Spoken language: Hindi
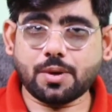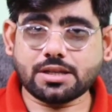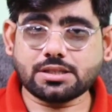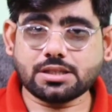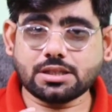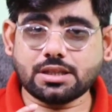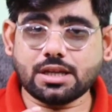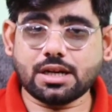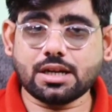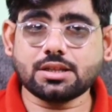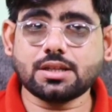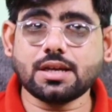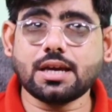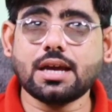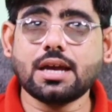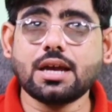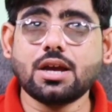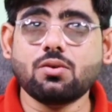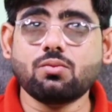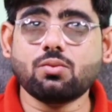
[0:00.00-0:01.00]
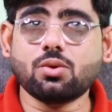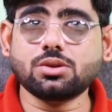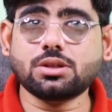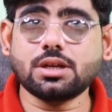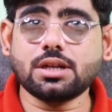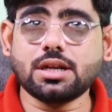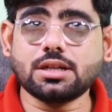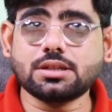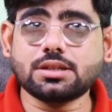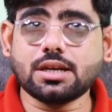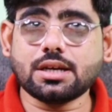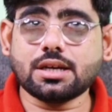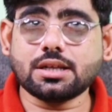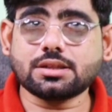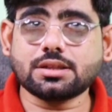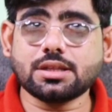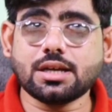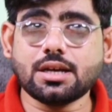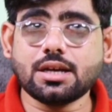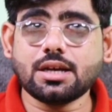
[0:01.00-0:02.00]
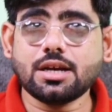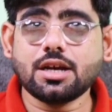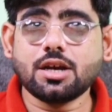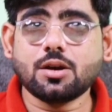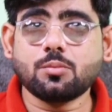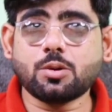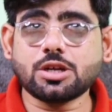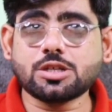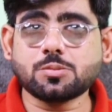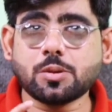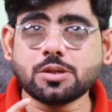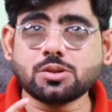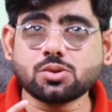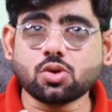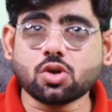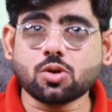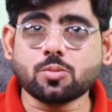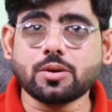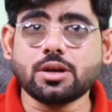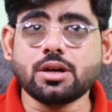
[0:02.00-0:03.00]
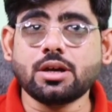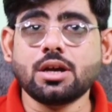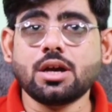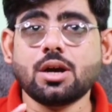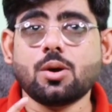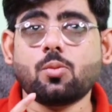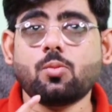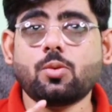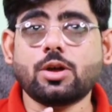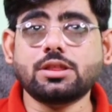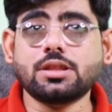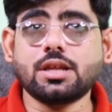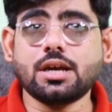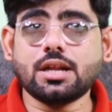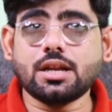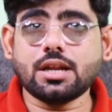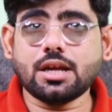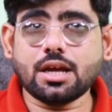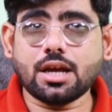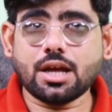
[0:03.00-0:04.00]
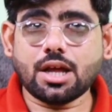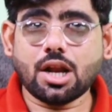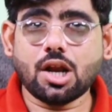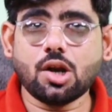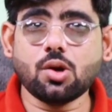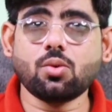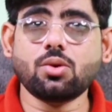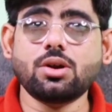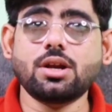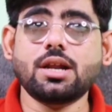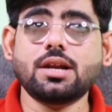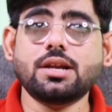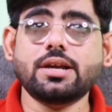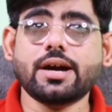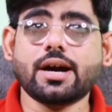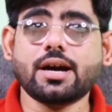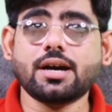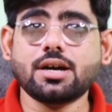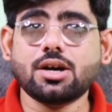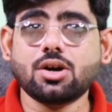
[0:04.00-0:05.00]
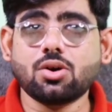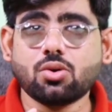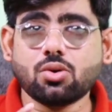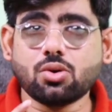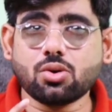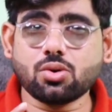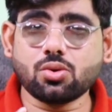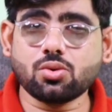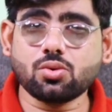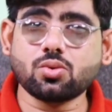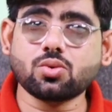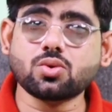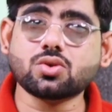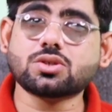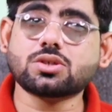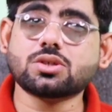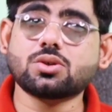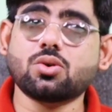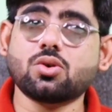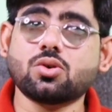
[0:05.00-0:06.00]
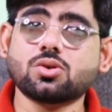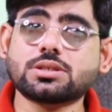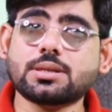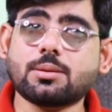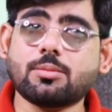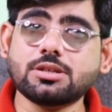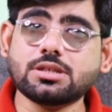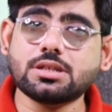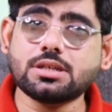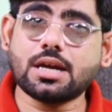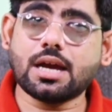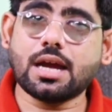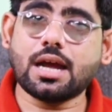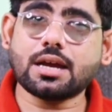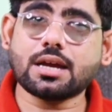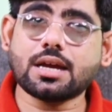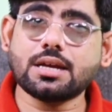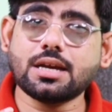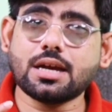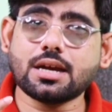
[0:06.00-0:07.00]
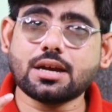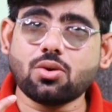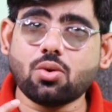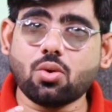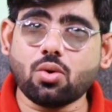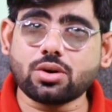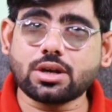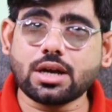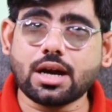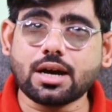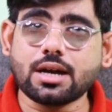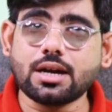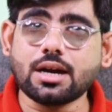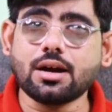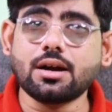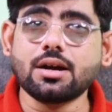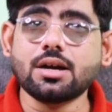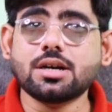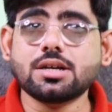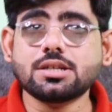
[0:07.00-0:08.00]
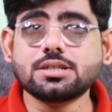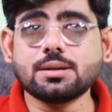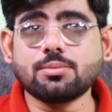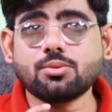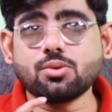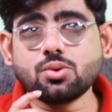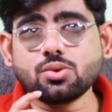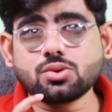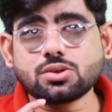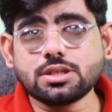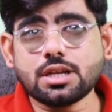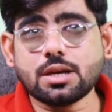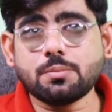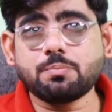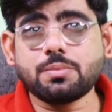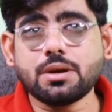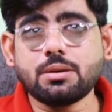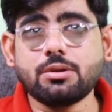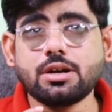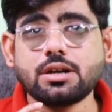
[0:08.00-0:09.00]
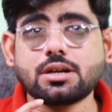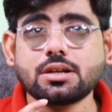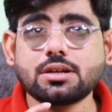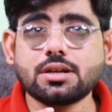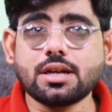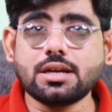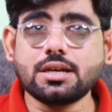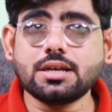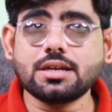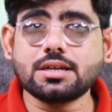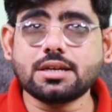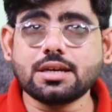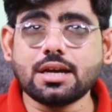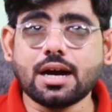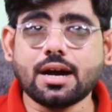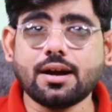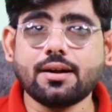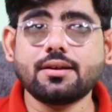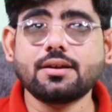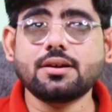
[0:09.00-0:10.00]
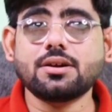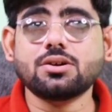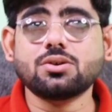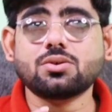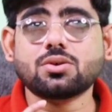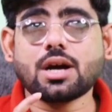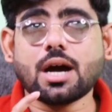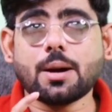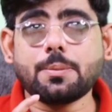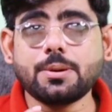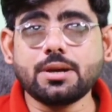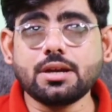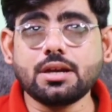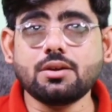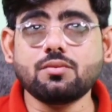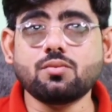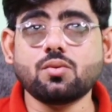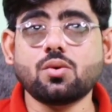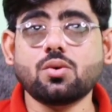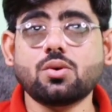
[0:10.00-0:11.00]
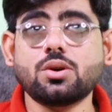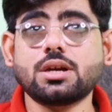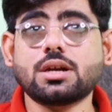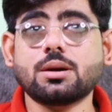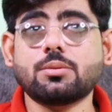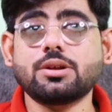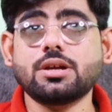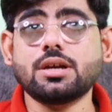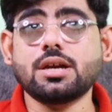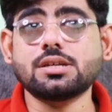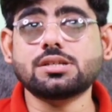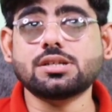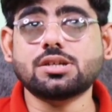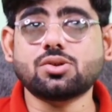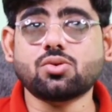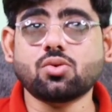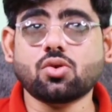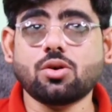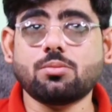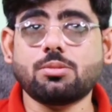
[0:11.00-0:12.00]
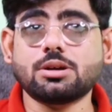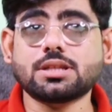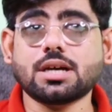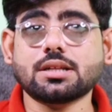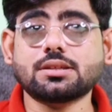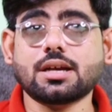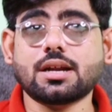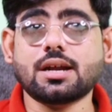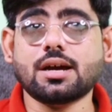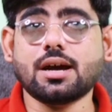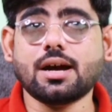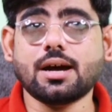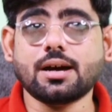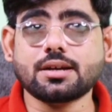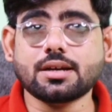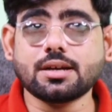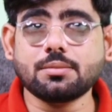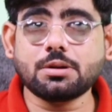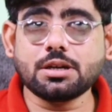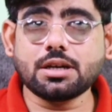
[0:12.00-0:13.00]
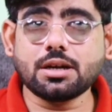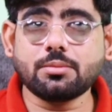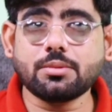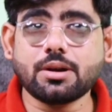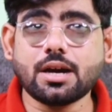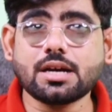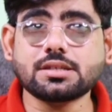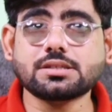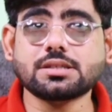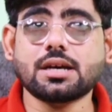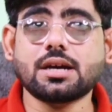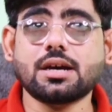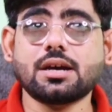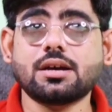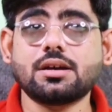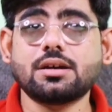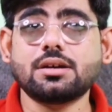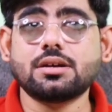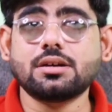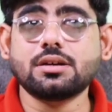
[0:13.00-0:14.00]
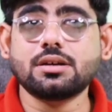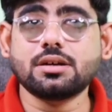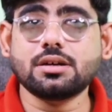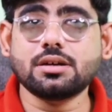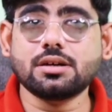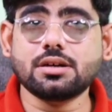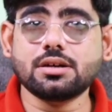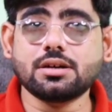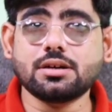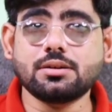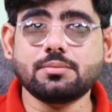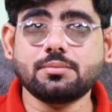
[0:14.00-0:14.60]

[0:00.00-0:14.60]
पैसे देने थे वो देने थे कितने पचपन सौ रुपए बंदे ने लोन ले लिया और उसको समझ नहीं आया कि ये हो क्या गया जब उसने पेमेंट नहीं किया काफी वो रिकवरी एजेंटों को बताता रहा कि भाई हम ऐसा आ,